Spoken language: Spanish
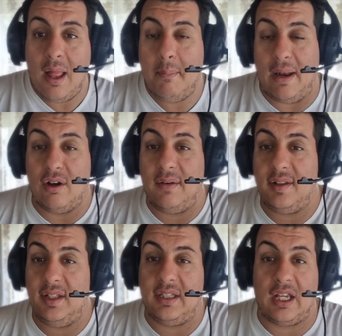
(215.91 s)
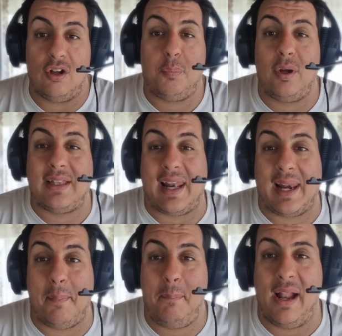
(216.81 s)
más lo que vendiste, que no pudiste
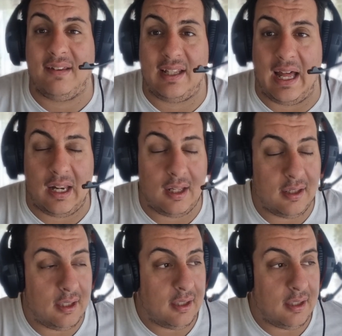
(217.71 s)
reemplazar,